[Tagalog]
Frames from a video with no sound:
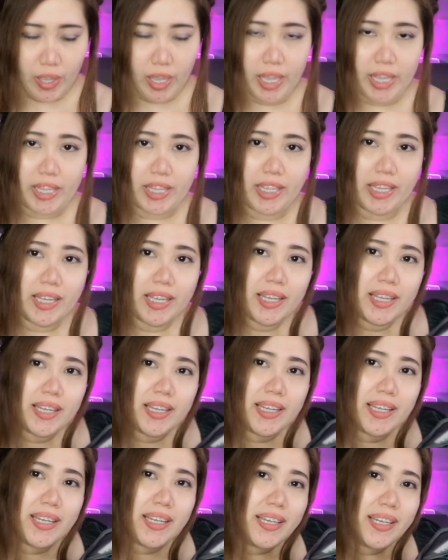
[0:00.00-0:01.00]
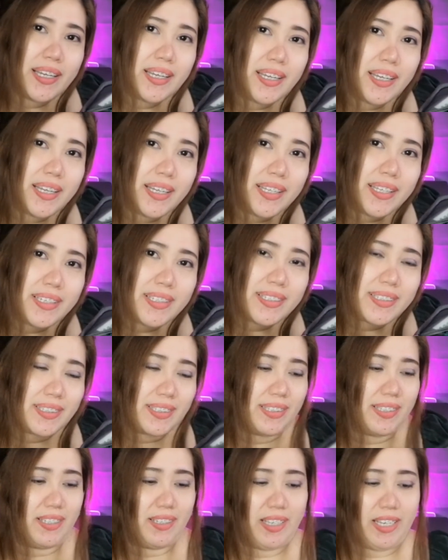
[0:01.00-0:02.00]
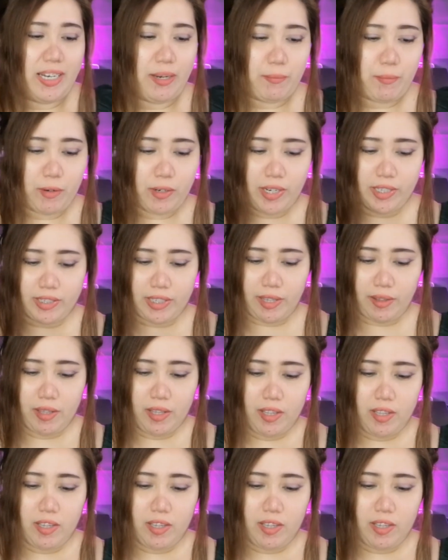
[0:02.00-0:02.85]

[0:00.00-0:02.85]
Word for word: Ayan. Okay, nabuklat na.